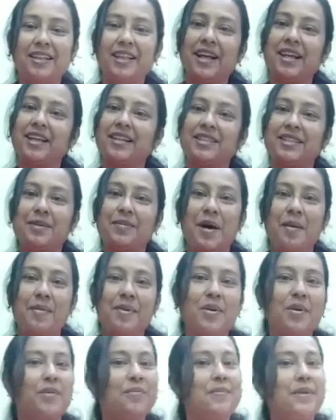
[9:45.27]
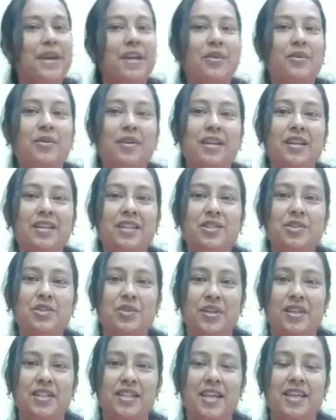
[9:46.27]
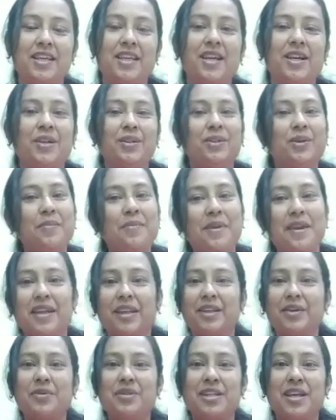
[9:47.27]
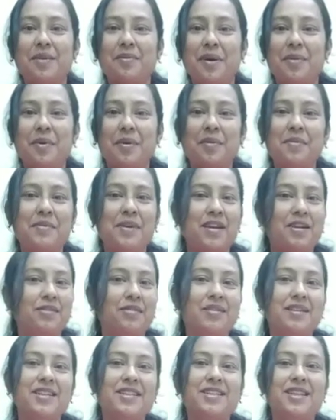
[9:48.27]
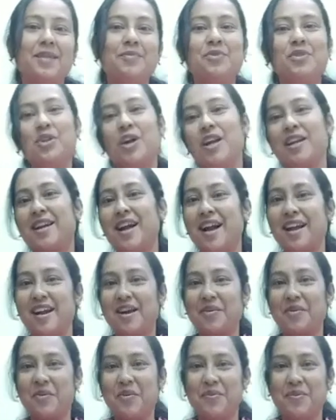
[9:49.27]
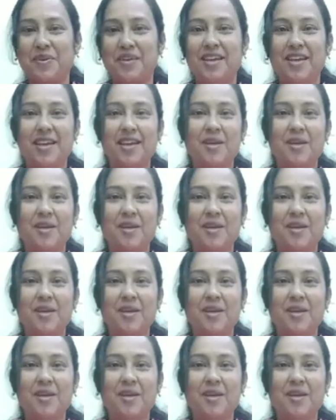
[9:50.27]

তাকে যেভাবে হোক বের করে নিয়ে চলে যাই তো মেয়েকেও সেইভাবে আমি বের করে নিয়েছিলাম চল রান্না করবি